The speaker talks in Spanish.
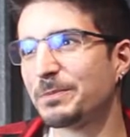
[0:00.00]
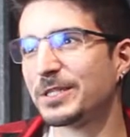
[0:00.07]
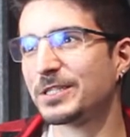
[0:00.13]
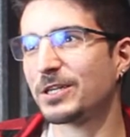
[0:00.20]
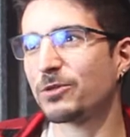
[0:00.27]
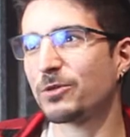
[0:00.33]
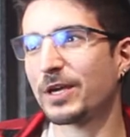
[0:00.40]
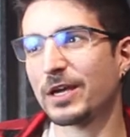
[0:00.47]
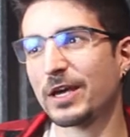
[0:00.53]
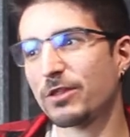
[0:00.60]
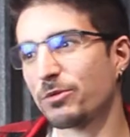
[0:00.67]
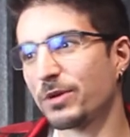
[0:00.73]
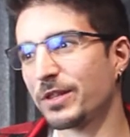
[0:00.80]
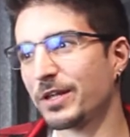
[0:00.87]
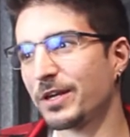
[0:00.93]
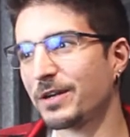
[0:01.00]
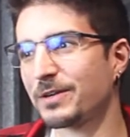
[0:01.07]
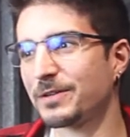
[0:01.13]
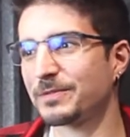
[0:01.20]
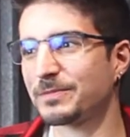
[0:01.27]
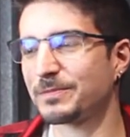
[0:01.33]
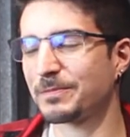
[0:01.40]
pensando en qué actualizar,
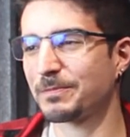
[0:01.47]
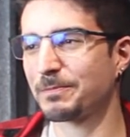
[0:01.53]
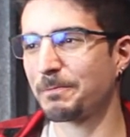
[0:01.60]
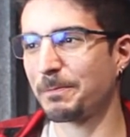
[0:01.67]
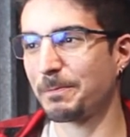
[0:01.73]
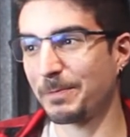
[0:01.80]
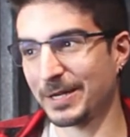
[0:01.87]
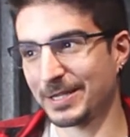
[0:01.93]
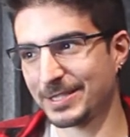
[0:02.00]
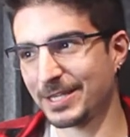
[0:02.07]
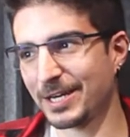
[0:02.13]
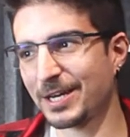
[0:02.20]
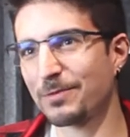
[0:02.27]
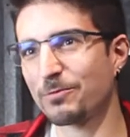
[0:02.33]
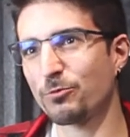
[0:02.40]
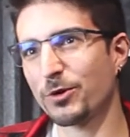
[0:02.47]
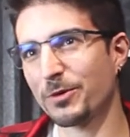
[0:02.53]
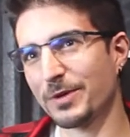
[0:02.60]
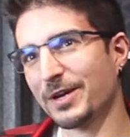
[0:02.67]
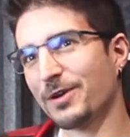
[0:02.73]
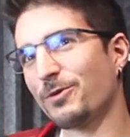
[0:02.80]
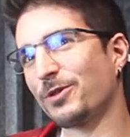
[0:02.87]
pensar muy
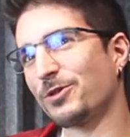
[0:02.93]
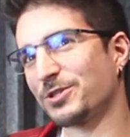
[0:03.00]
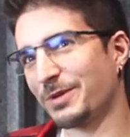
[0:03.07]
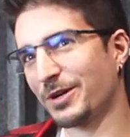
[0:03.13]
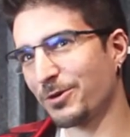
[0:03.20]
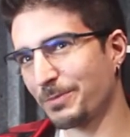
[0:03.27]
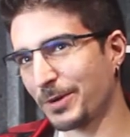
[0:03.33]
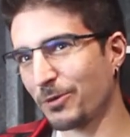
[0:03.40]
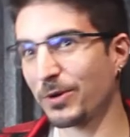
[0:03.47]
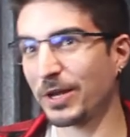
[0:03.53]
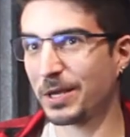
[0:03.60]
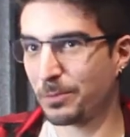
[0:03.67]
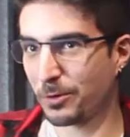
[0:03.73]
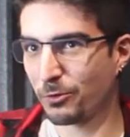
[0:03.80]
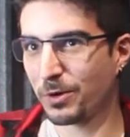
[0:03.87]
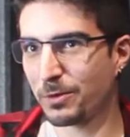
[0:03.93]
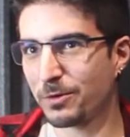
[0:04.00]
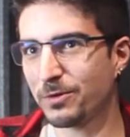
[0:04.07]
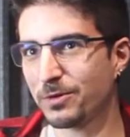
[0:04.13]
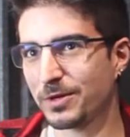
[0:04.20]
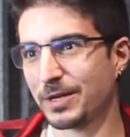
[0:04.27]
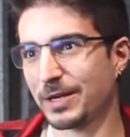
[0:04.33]
bien cuando se va a comprar un equipo
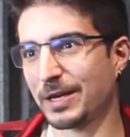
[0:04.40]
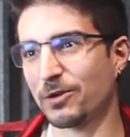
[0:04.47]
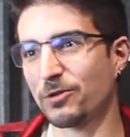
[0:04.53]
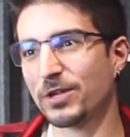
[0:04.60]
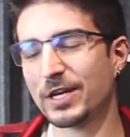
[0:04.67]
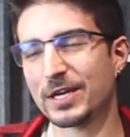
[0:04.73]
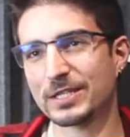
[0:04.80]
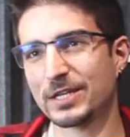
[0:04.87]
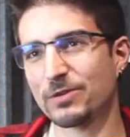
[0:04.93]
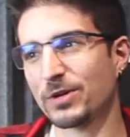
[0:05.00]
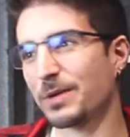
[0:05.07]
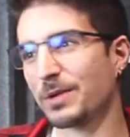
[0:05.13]
nuevo, que no tiene que ser un